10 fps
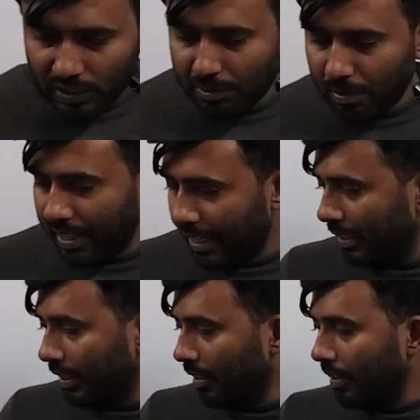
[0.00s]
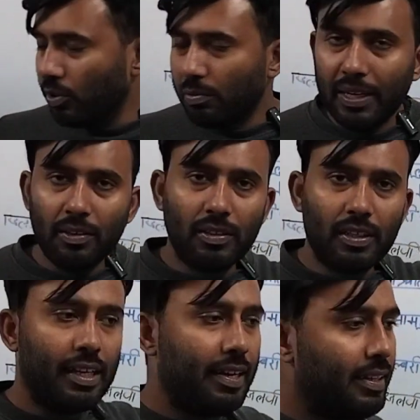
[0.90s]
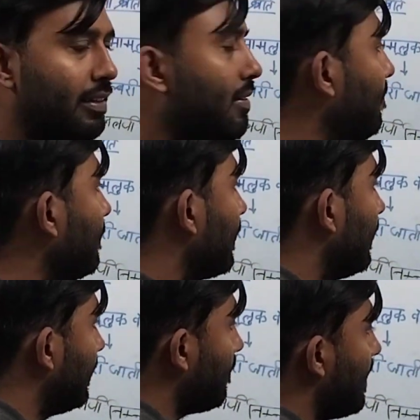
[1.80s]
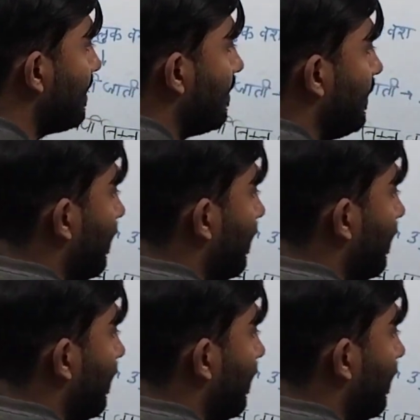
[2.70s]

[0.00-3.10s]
वंश में भी देखा था ना कि कुछ महीनों तक ही रहे थे ये भी ऐसे